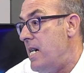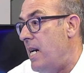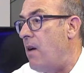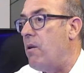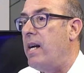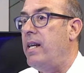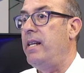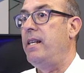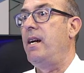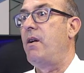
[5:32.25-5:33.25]
Claro,
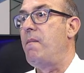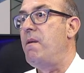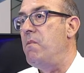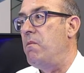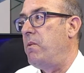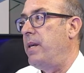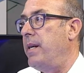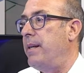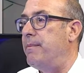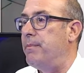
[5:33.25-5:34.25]
hay ahora mismo
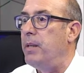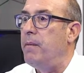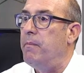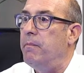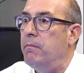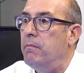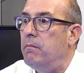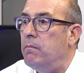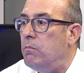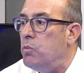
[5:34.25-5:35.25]
pues, pues
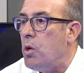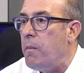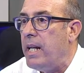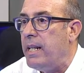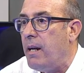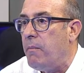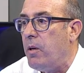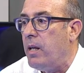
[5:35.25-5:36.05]
mm, mucho malestar.